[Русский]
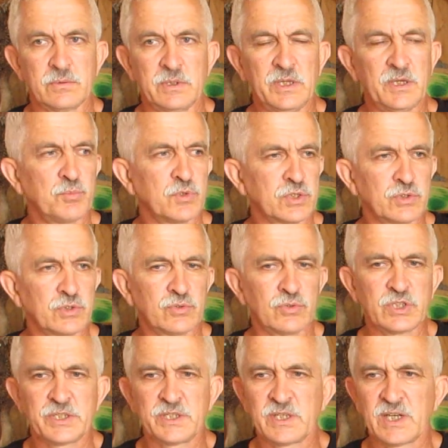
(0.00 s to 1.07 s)
их можно
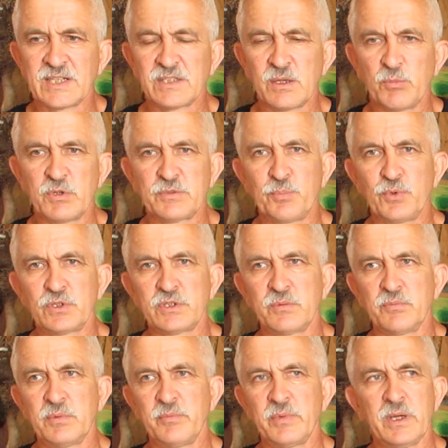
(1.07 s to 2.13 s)
сушить разными
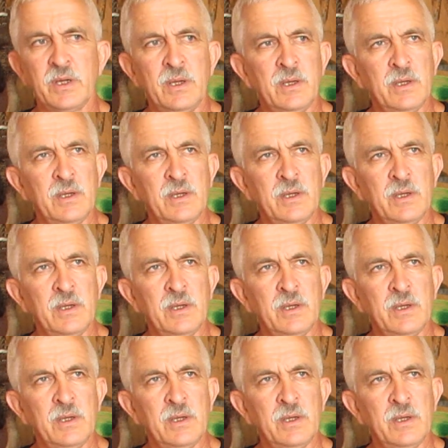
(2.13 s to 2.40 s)
способами.